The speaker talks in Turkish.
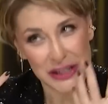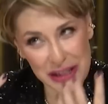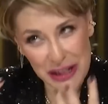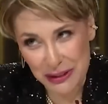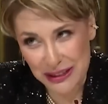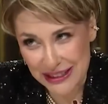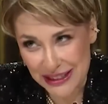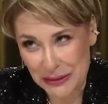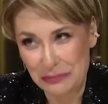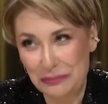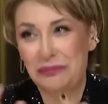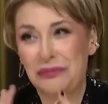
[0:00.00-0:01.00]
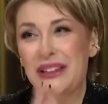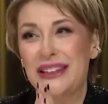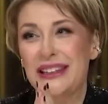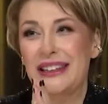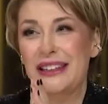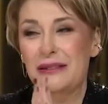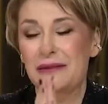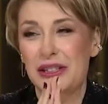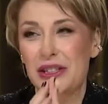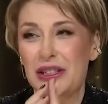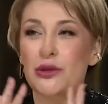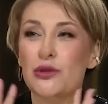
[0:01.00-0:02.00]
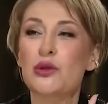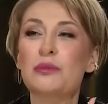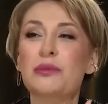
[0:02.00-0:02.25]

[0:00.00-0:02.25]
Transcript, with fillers: çıkabilir. Hmm. E, sürprizini kaçırmıyor.